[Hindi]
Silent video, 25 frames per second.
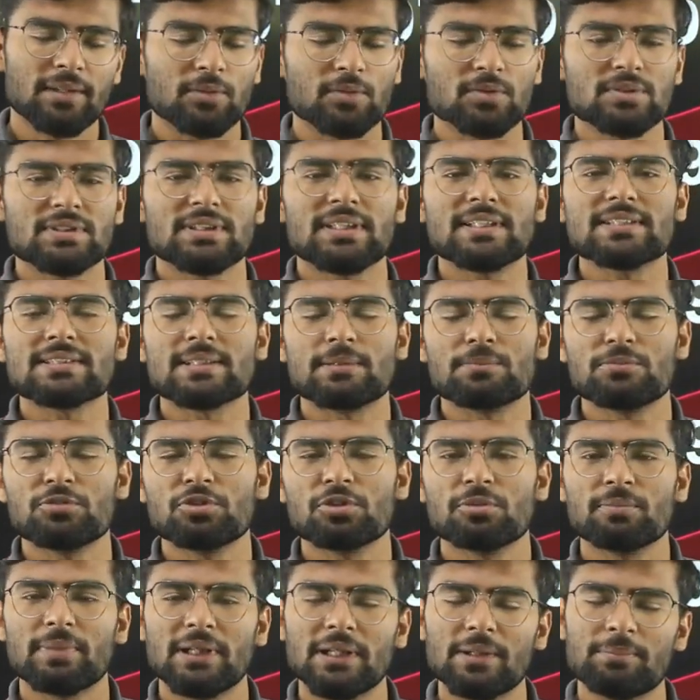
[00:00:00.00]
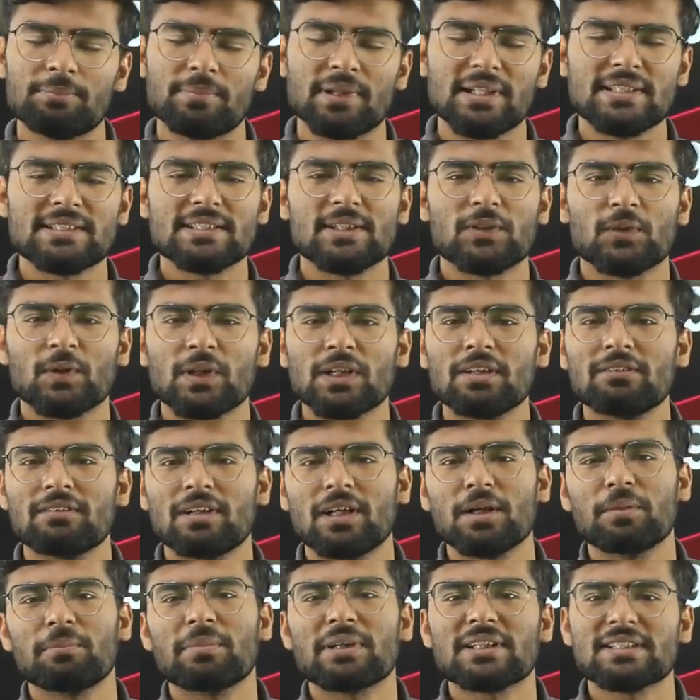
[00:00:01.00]
उसने समझो भाई पैसे को ना
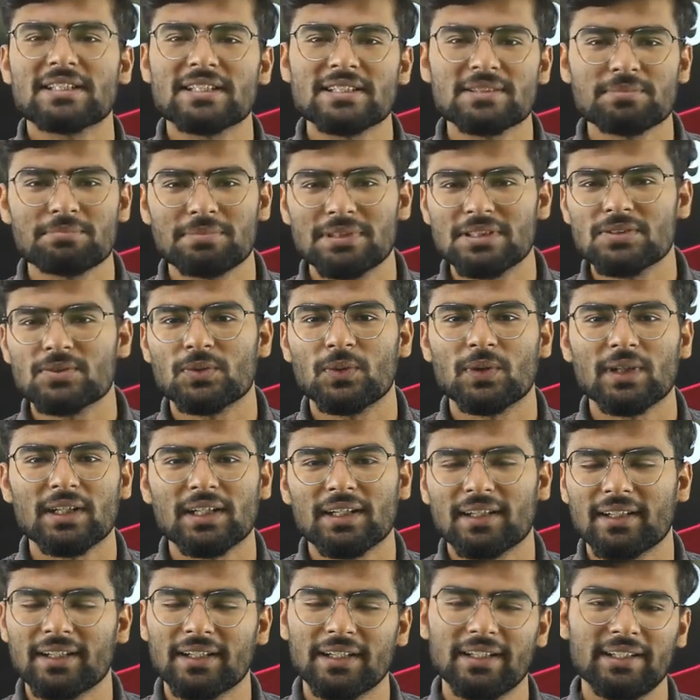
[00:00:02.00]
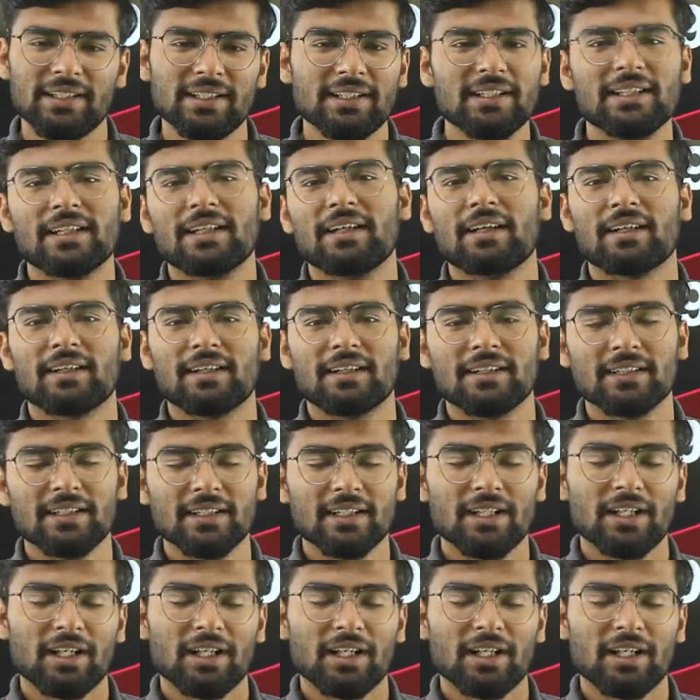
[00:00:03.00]
वहाँ पर दस बीस गुना करके ही निकाला है